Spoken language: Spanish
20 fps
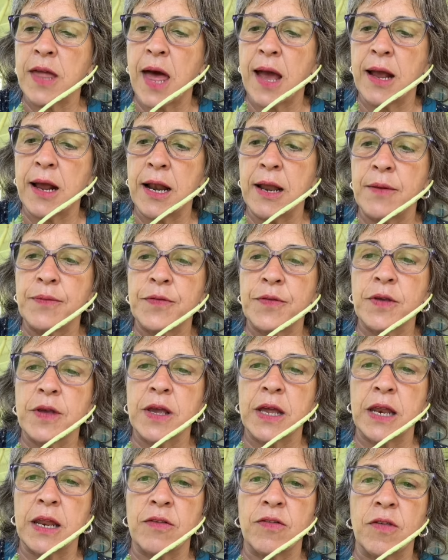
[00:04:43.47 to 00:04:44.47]
ascleps,
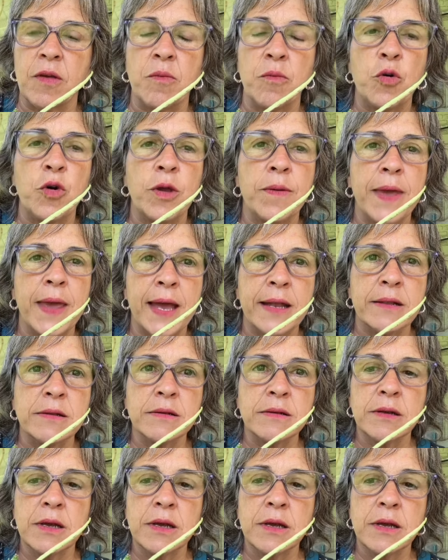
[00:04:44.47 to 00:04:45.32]
crecen muy bien.